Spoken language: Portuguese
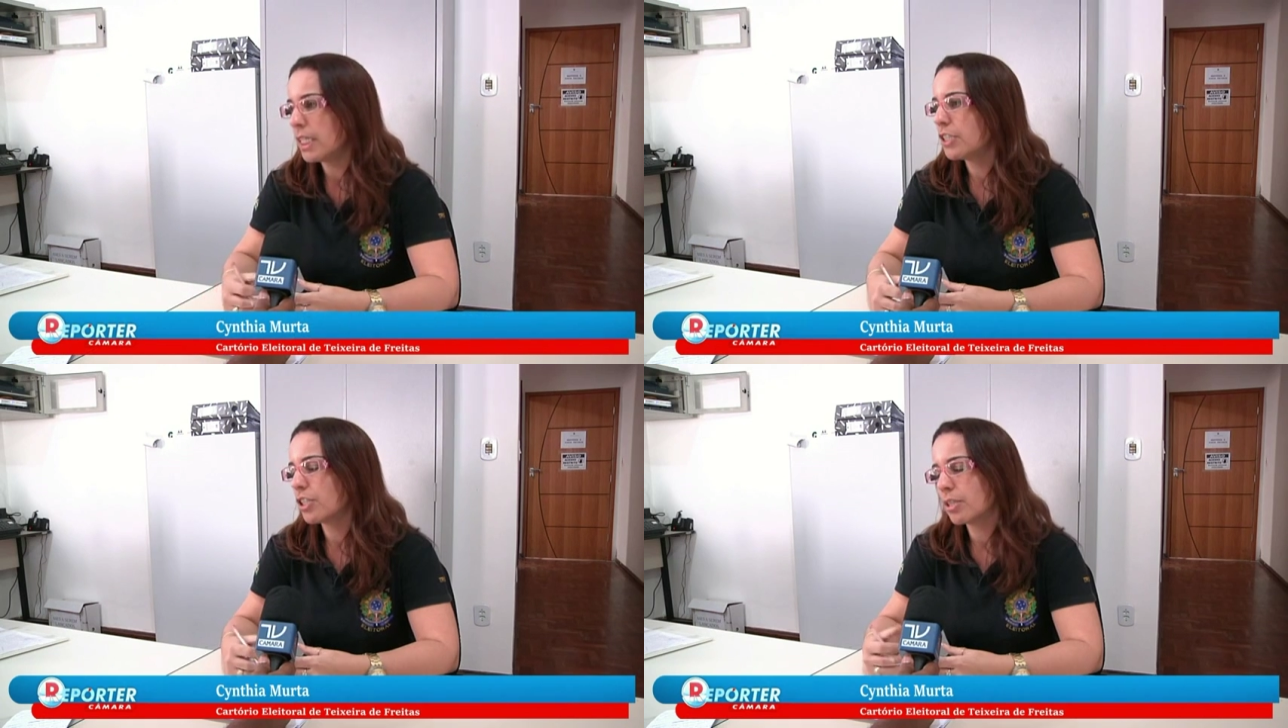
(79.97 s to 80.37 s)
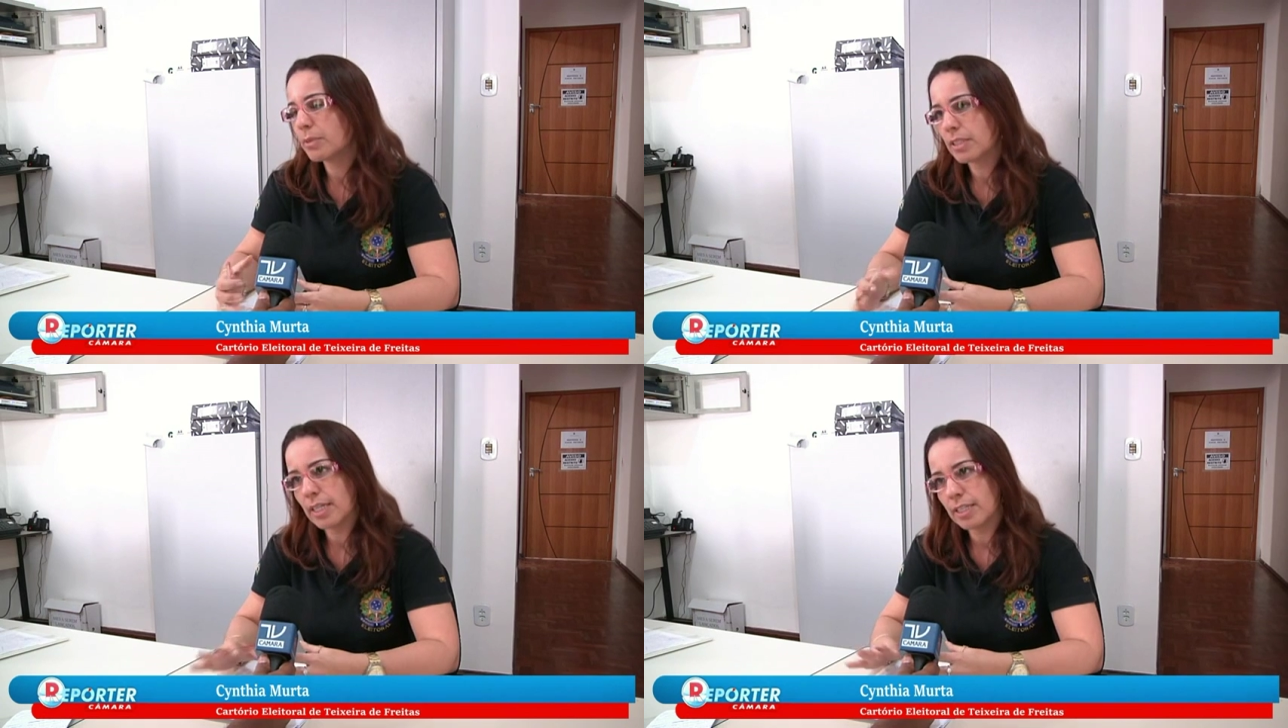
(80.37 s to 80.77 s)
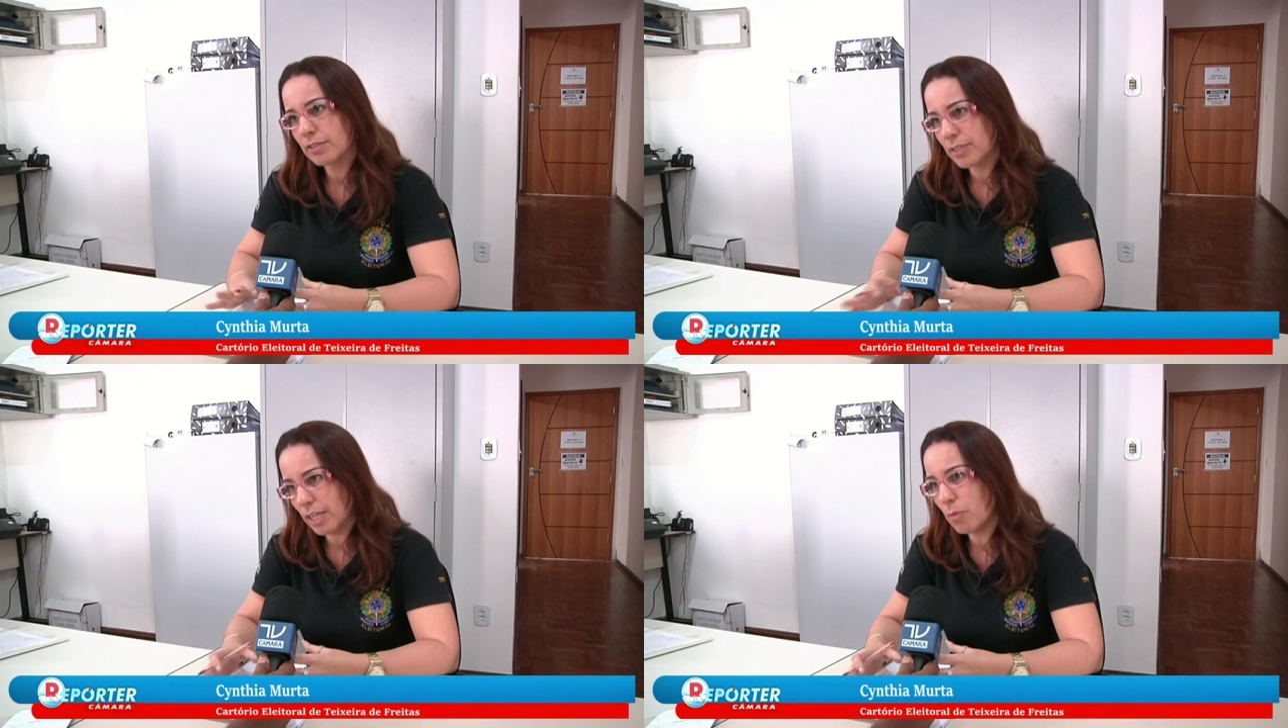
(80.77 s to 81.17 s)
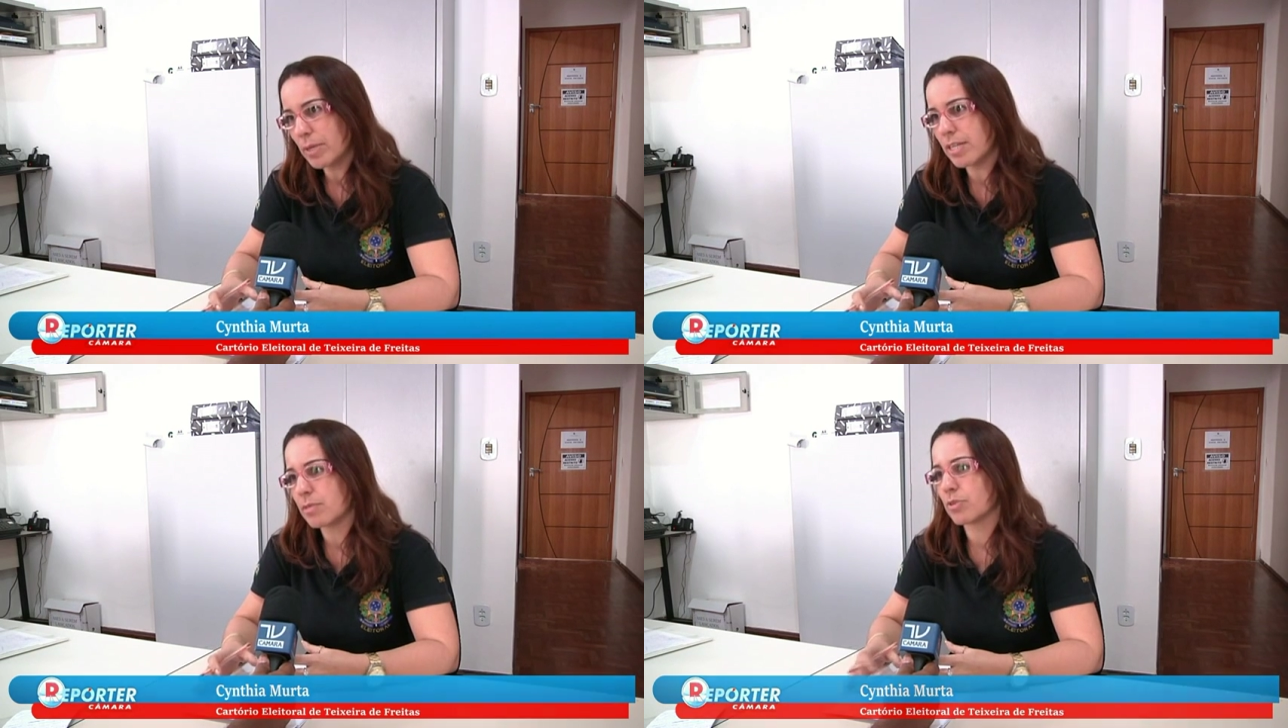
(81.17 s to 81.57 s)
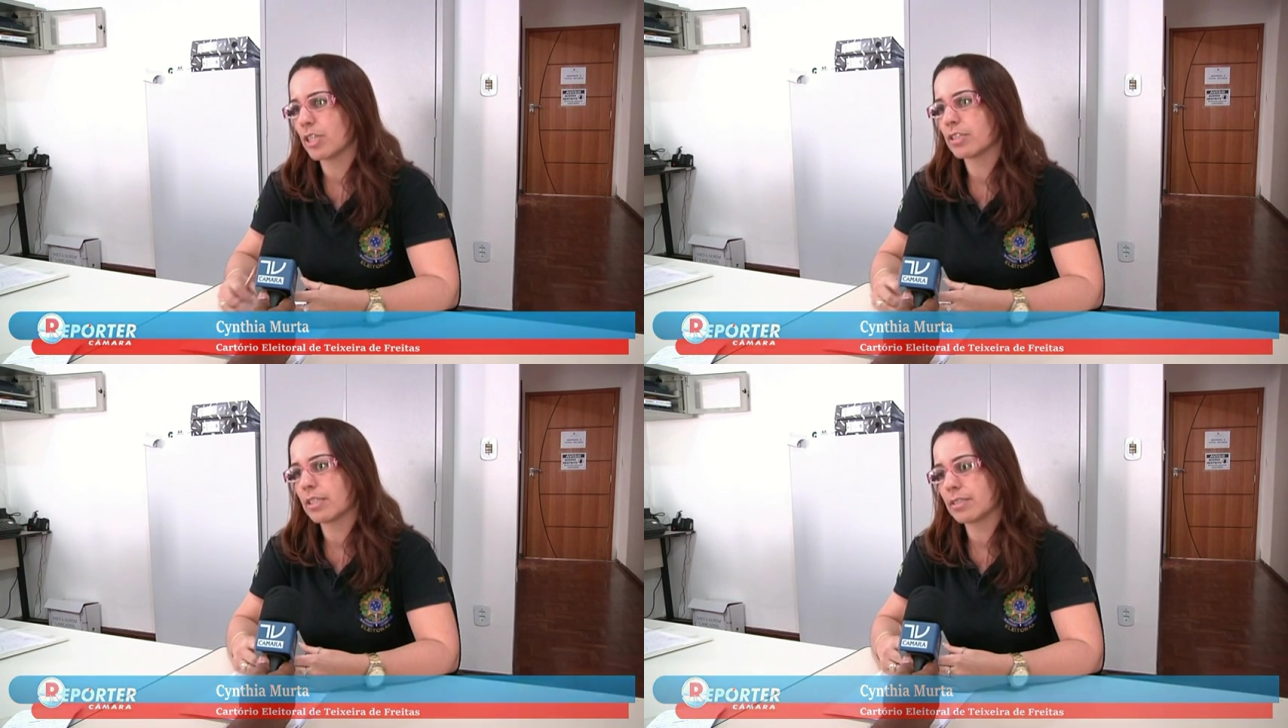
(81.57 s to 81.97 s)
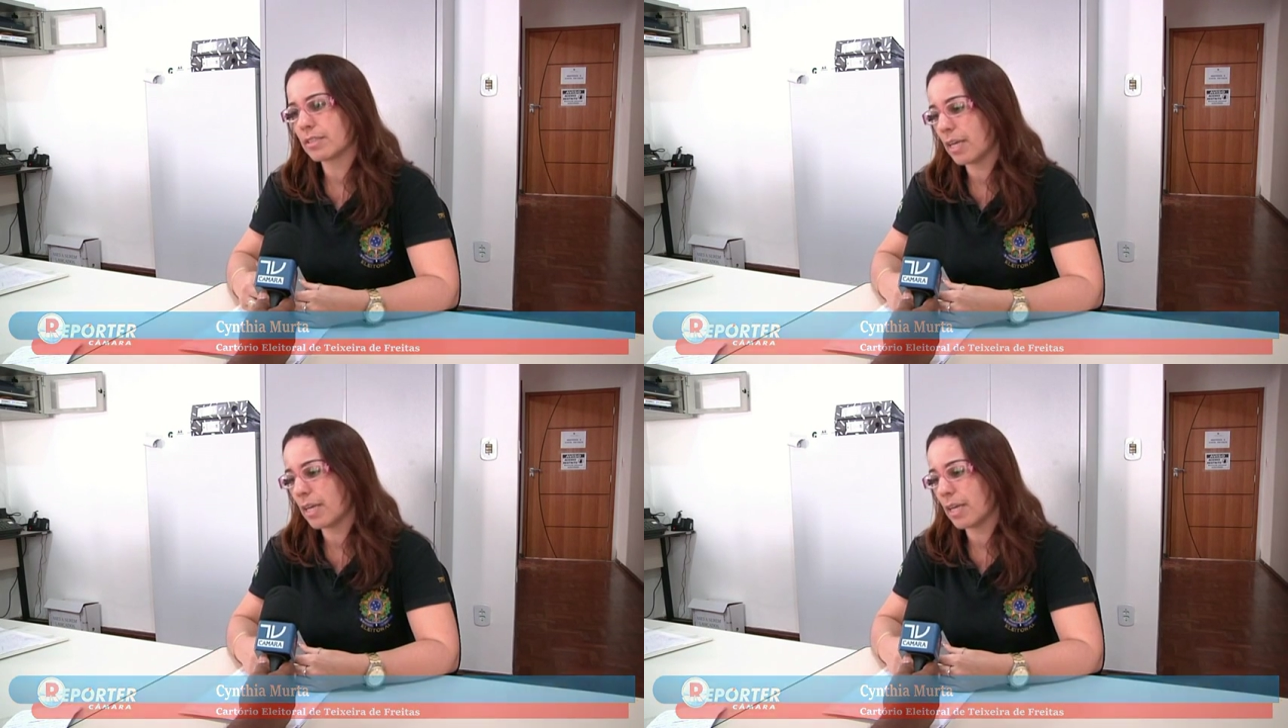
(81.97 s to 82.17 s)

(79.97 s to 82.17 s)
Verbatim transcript: E já estamos na reta final mesmo. Já ter,